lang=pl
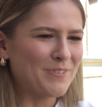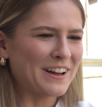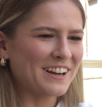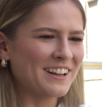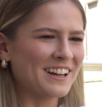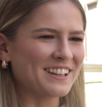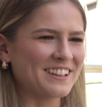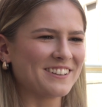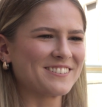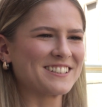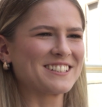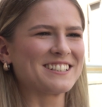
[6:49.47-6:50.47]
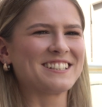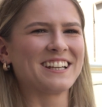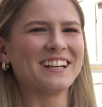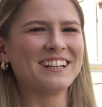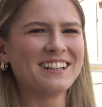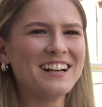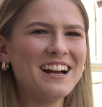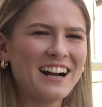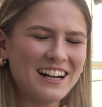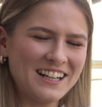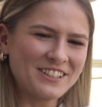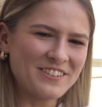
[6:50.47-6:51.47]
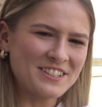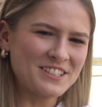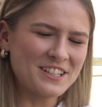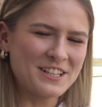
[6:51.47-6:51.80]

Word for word: parę kartek w zeszycie, ale to właśnie